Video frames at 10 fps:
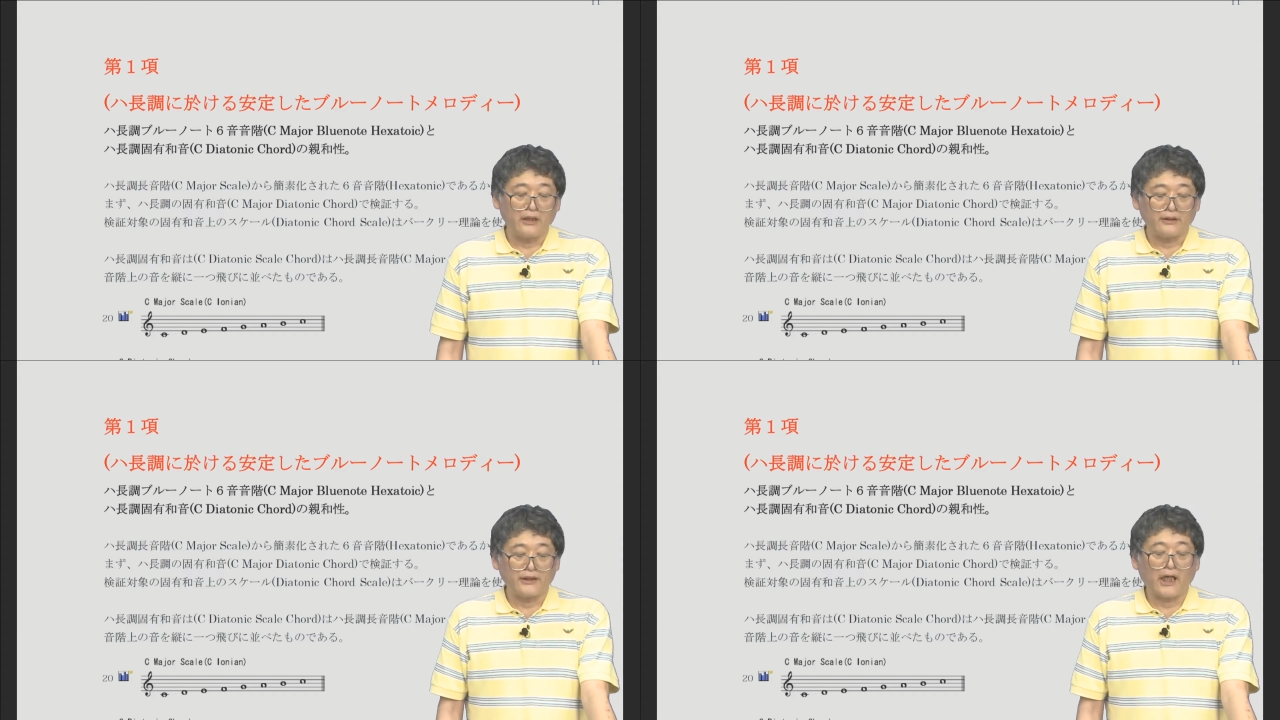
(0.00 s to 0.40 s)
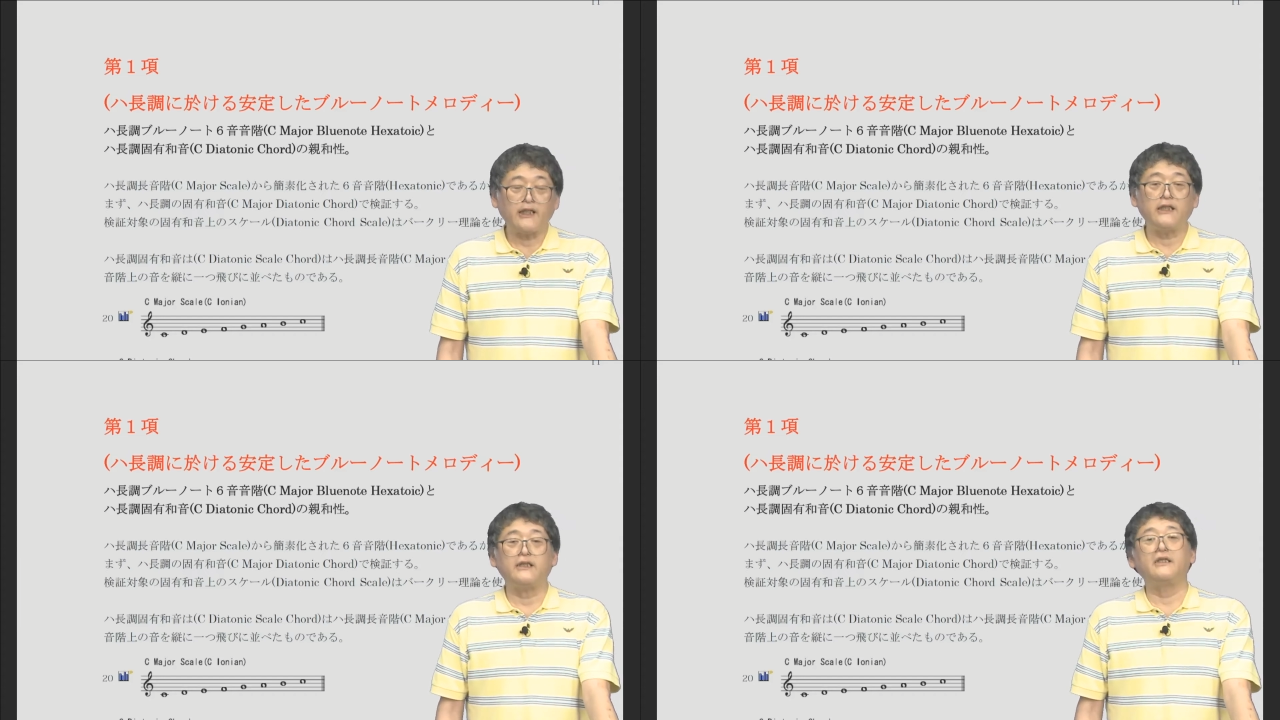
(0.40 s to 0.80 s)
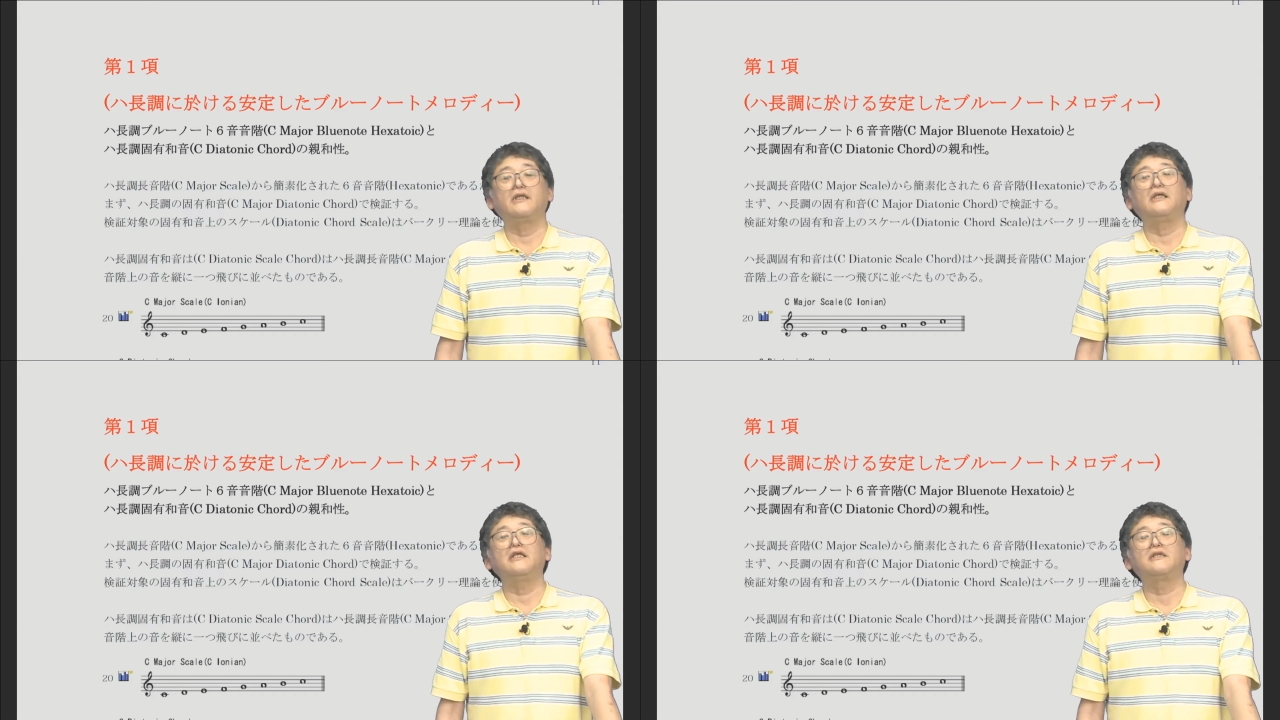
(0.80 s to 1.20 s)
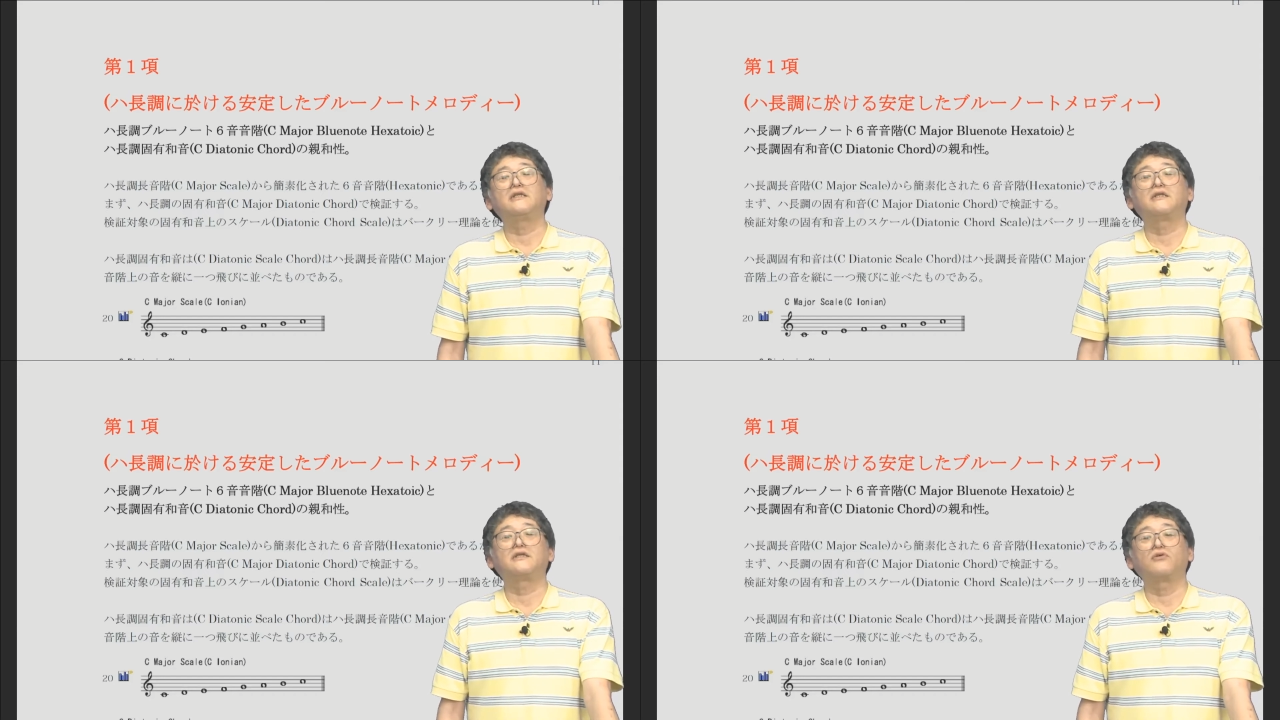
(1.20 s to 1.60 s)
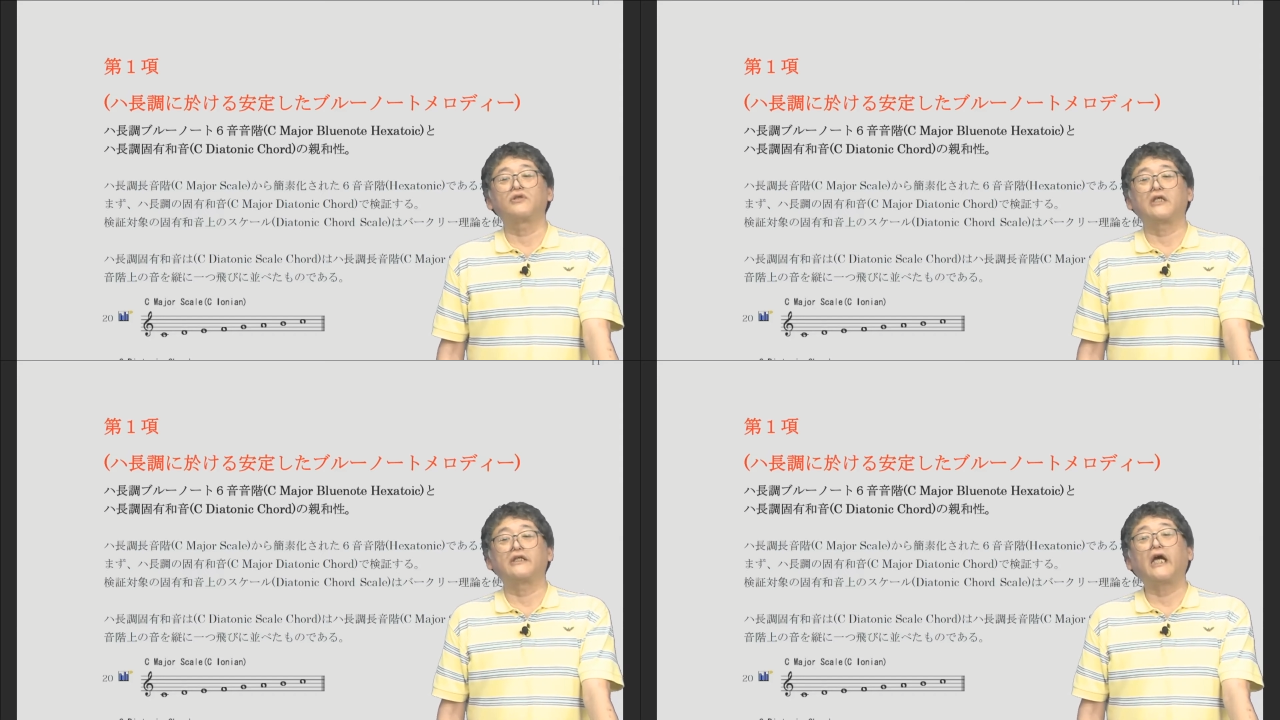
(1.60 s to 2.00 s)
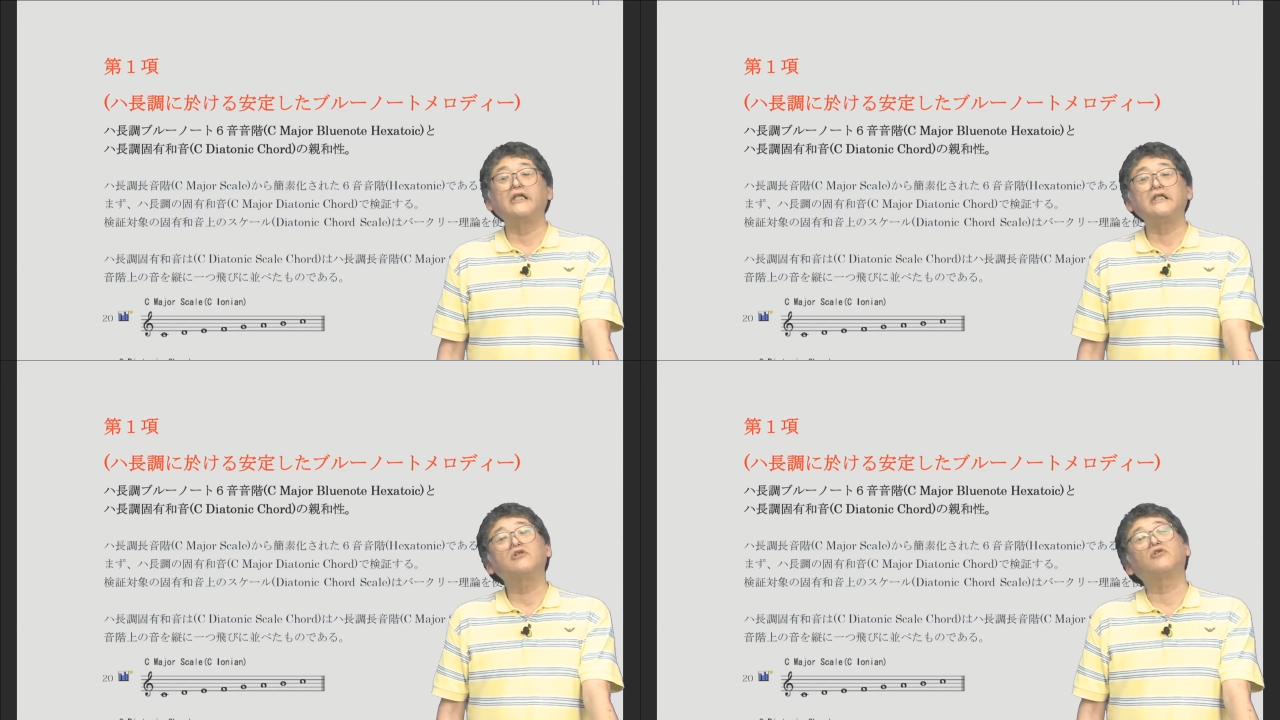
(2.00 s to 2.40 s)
第1章じゃない第2